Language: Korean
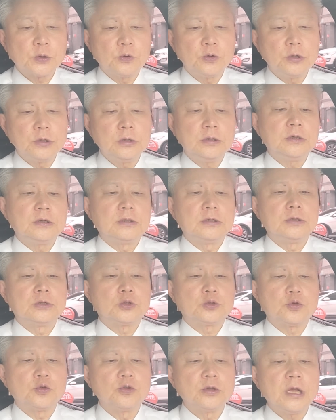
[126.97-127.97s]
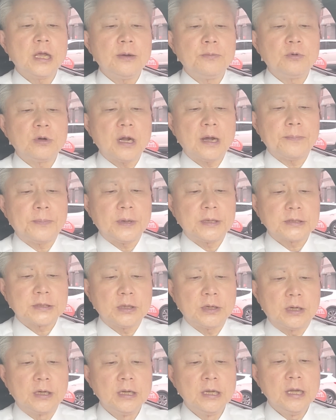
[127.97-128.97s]
서울 숭례문
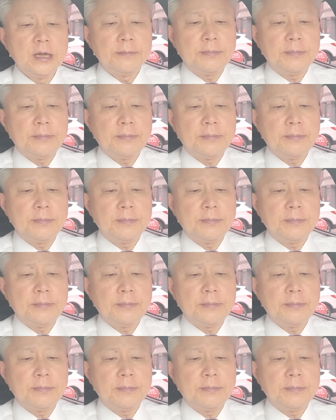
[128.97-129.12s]
앞에서